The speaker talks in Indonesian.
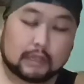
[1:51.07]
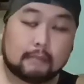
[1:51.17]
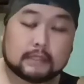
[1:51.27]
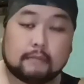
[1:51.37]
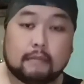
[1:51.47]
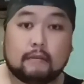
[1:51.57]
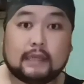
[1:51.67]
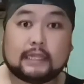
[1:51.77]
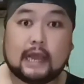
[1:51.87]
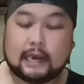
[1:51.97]
terutama sambal
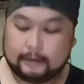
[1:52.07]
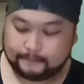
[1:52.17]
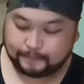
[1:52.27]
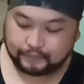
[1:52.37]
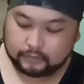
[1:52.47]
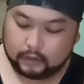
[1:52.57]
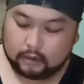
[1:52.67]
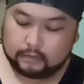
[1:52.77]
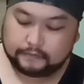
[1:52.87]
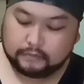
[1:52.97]
matengan
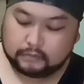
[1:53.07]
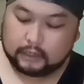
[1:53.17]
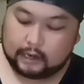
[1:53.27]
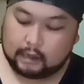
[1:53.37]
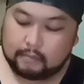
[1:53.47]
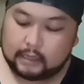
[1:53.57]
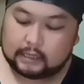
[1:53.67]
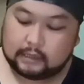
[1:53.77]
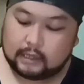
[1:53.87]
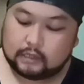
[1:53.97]
enak
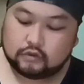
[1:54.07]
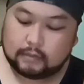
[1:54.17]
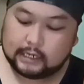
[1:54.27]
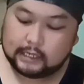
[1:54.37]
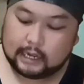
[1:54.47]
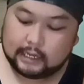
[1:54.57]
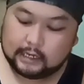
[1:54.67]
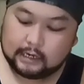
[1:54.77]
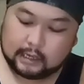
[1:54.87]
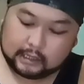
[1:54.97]
banget nah cuman yang
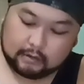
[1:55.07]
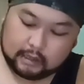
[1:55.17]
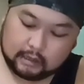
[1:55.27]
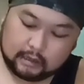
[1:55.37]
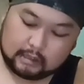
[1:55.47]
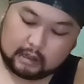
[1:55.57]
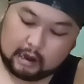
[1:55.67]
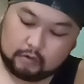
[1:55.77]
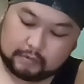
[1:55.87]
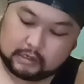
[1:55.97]
kali ini nggak tahu nih nggak
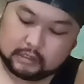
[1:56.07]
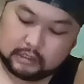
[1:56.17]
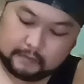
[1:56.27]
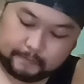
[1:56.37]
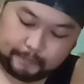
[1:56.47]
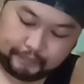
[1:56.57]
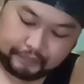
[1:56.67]
terlalu pedes nih